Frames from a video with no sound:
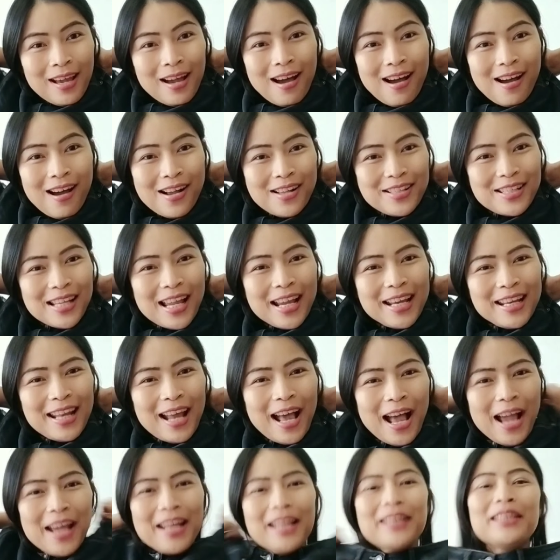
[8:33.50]
เออใช้ได้
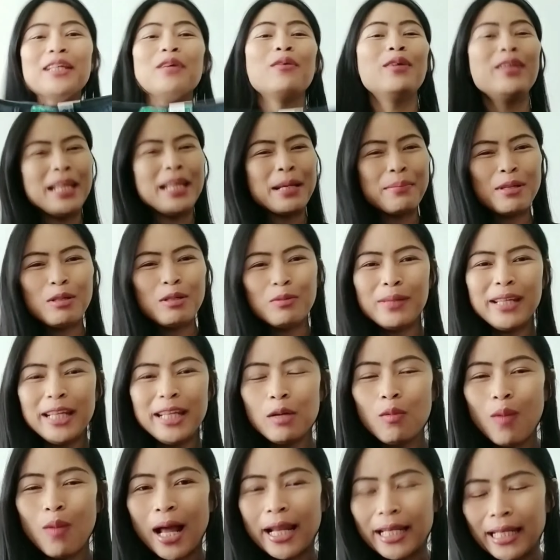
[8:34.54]
นะแต่อันนี้ไม่นูไม่ได้
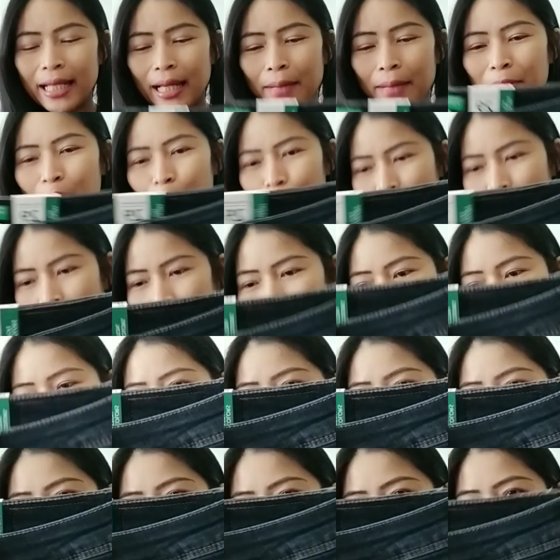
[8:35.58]
วัดนะไม่นูแค่กะ
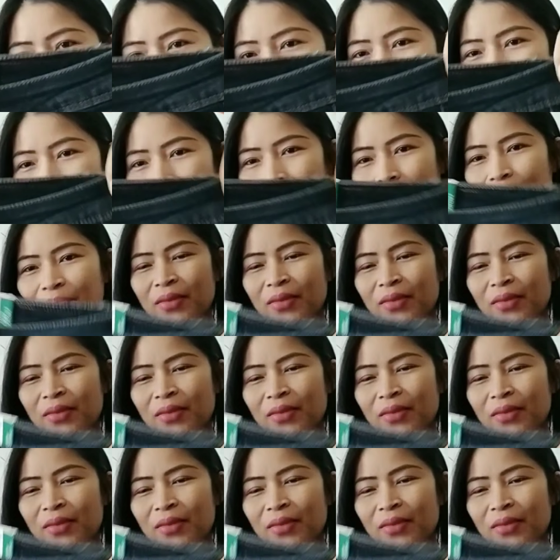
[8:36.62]
เอาว่า